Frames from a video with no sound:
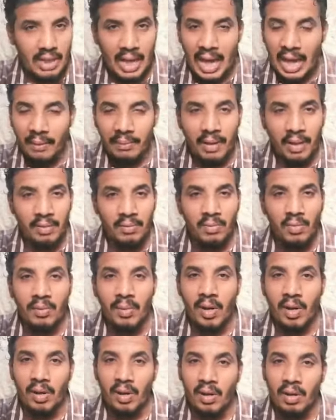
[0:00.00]
عمل
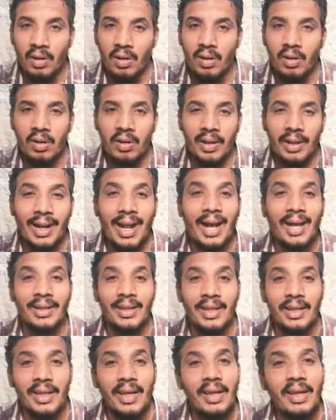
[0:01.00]
مباراه غير
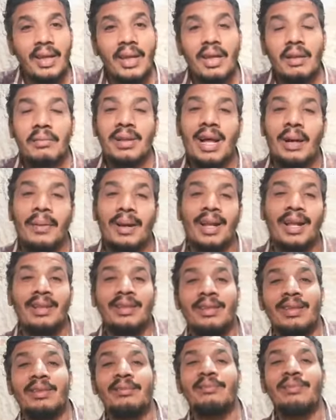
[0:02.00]
عاديه بيلعب على
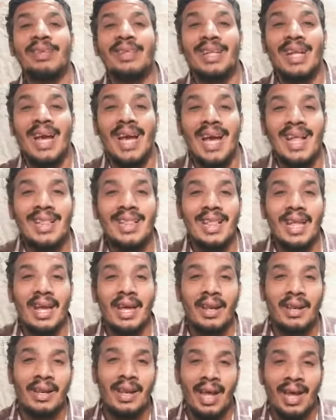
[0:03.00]
اثنين من
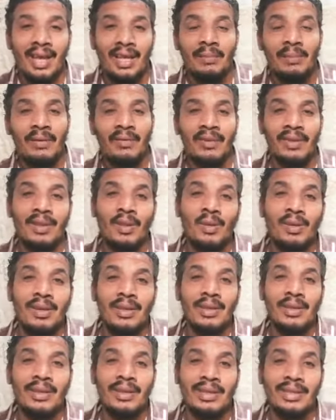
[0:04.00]
اتقل اللعيبه في الدوري
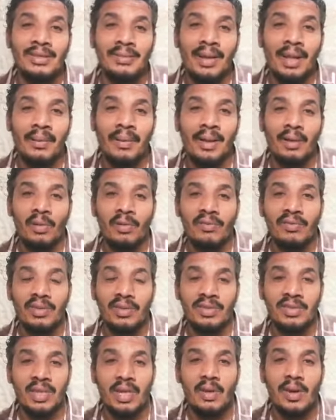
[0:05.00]
الانجليزي بيلعب على
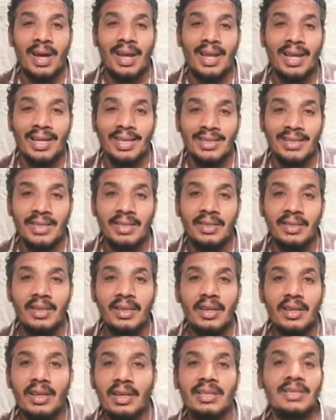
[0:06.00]
وينفرد زاو وعلى ايزي
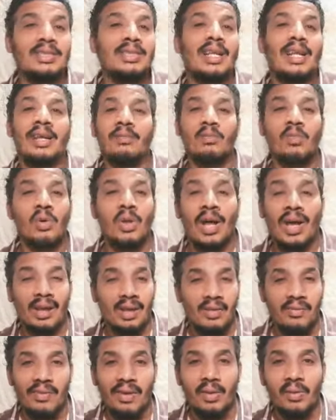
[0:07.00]
ايزي ده لعيب كوره
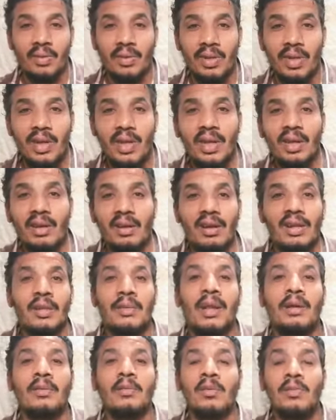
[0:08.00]
حريف قوي لما ده
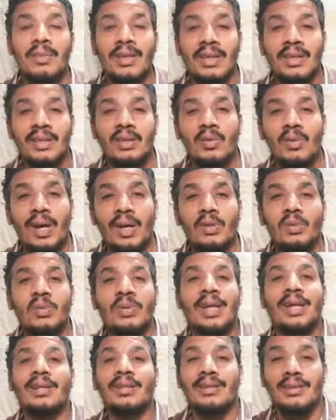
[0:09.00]
بيلعب هما الاثنين لوحده
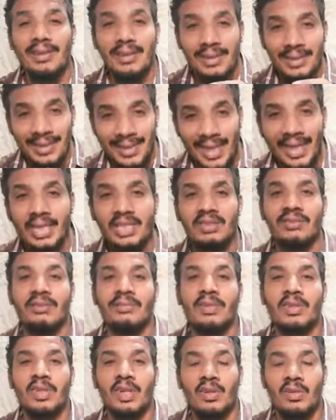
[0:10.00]
وكان دايس في
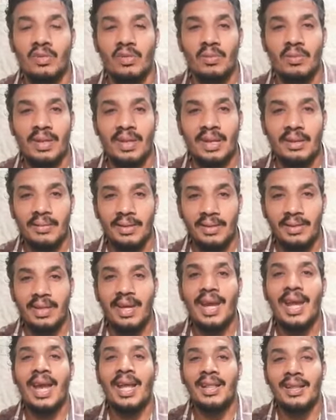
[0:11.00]
المنطقه الهجوميه كمان
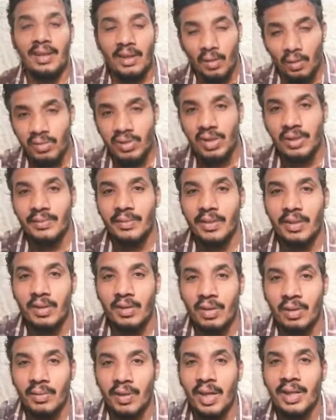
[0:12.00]
قادر يوصل المنطقه
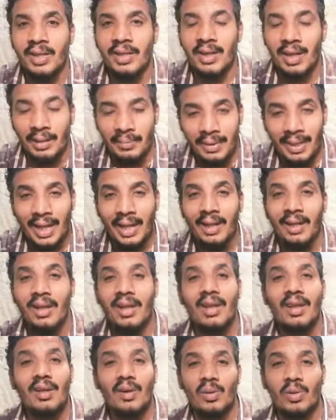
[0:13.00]
الهجوميه قادر يعمل
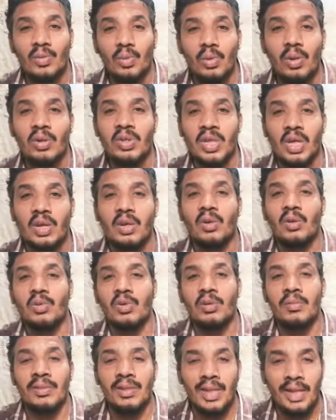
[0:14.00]
خطوره ويشكل
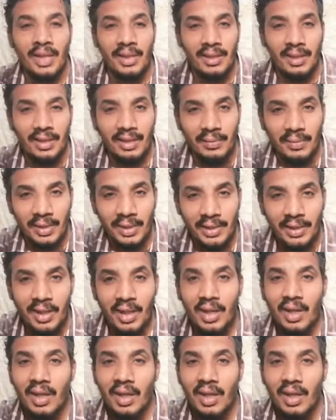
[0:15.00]
خطوره من ناحيه اليمين